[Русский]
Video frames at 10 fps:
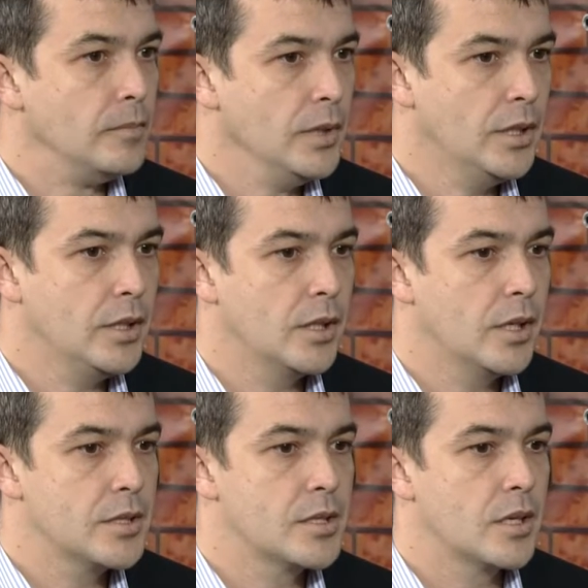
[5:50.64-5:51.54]
И
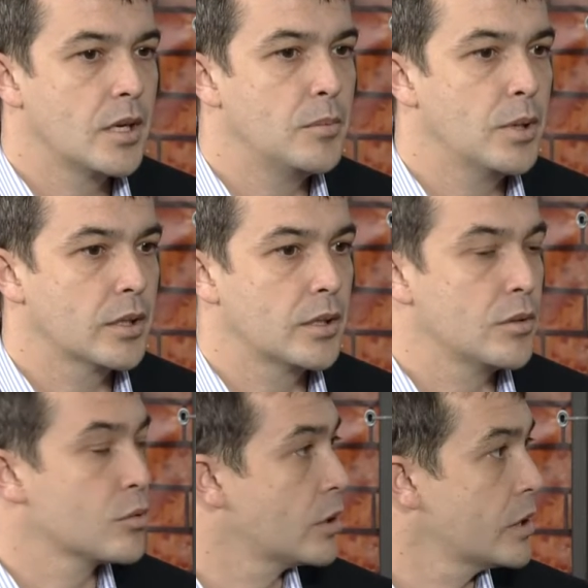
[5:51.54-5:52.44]
эти ребята и
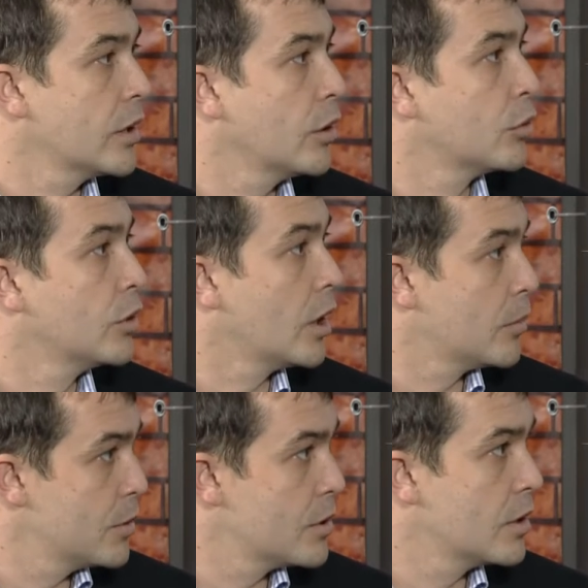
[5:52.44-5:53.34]
устраняют
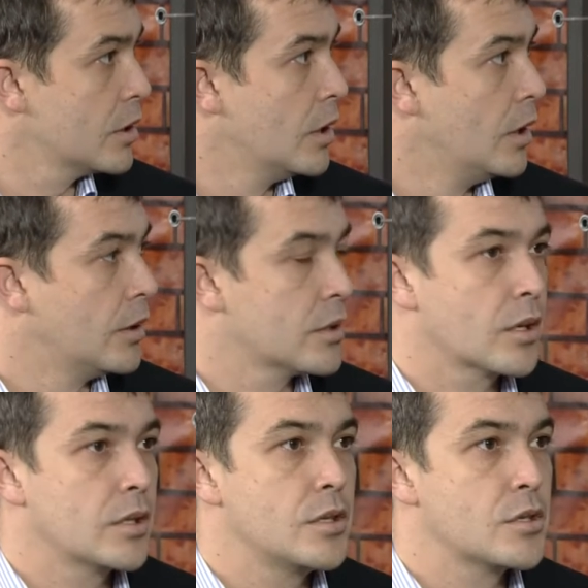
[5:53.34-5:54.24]
надписи
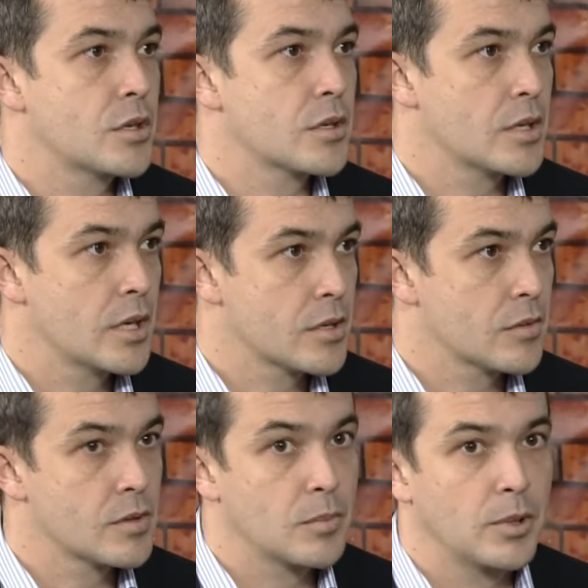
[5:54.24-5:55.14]
наркотических средств,
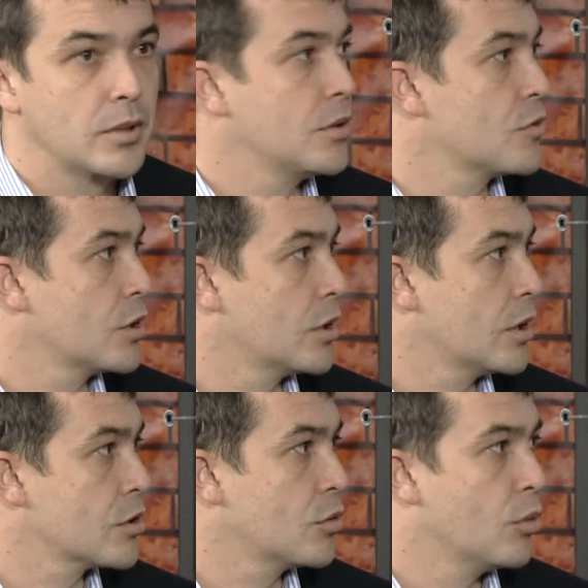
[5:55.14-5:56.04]
запланившие
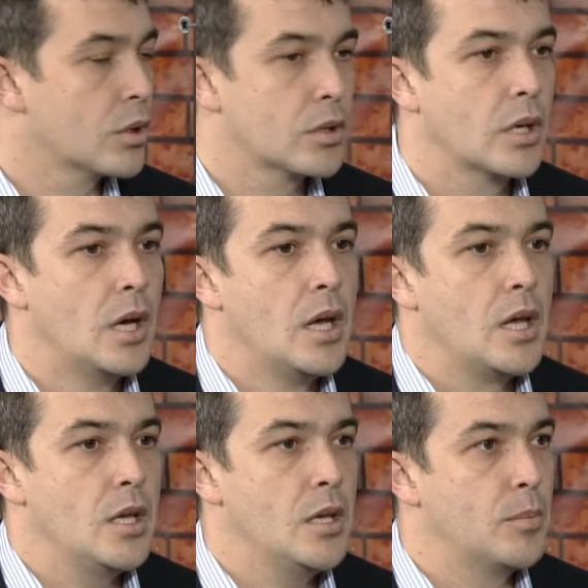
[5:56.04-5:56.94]
наш город,
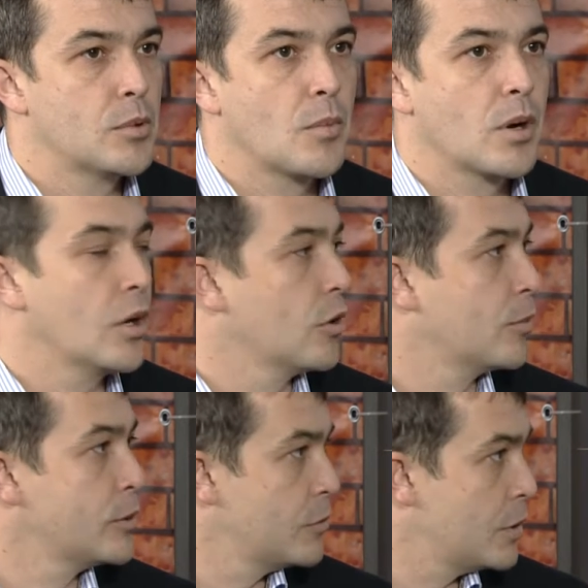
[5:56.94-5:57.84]
и помогают в
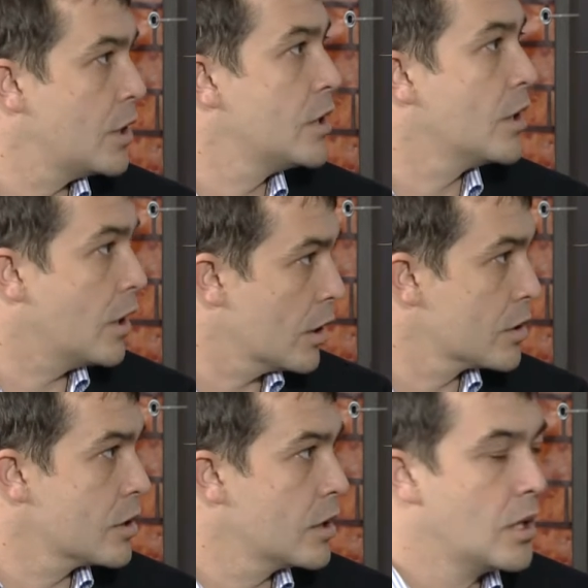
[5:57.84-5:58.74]
проведении
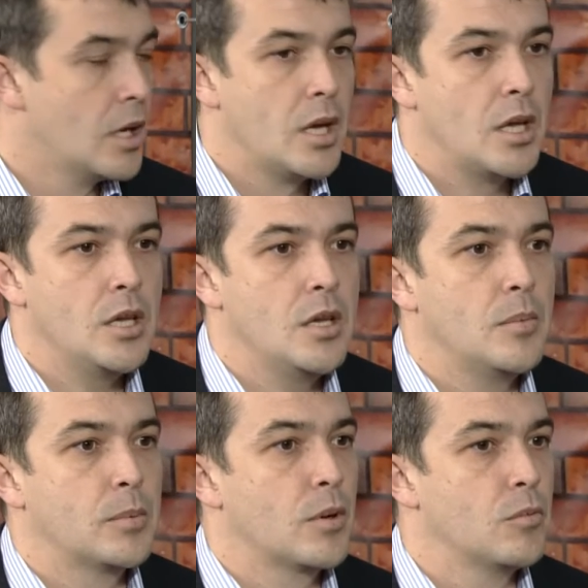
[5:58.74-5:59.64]
акций, и
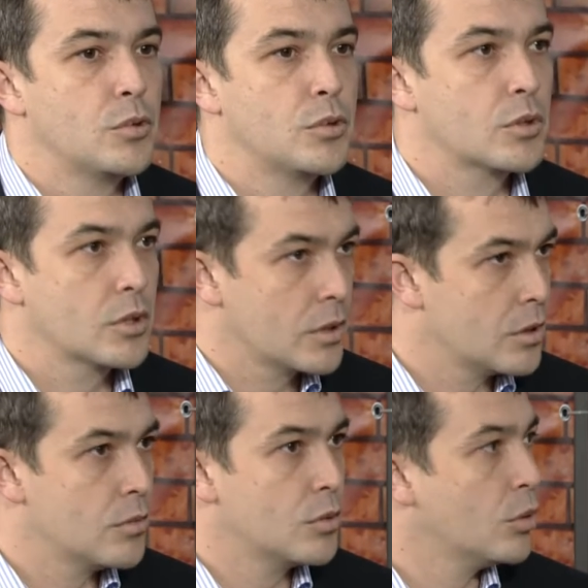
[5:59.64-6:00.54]
проводят
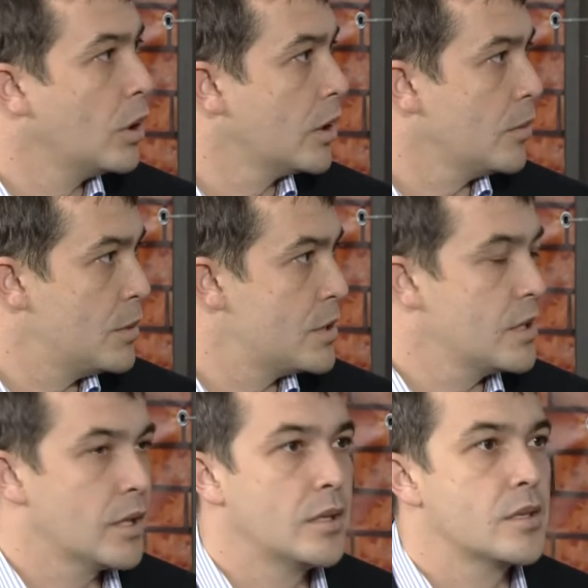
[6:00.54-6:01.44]
индивидуальные
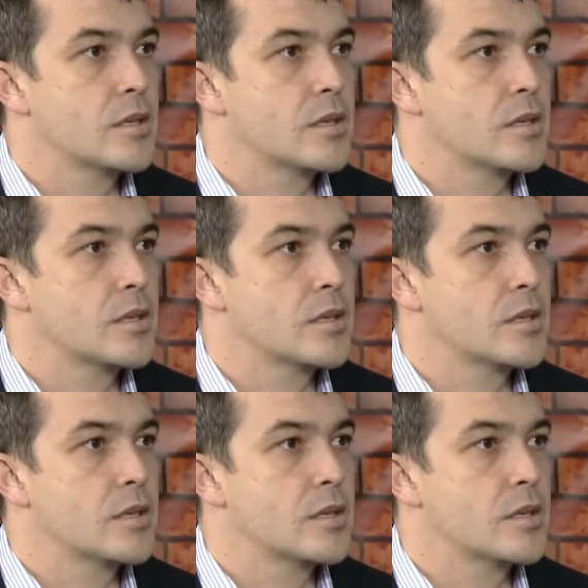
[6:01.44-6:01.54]
беседы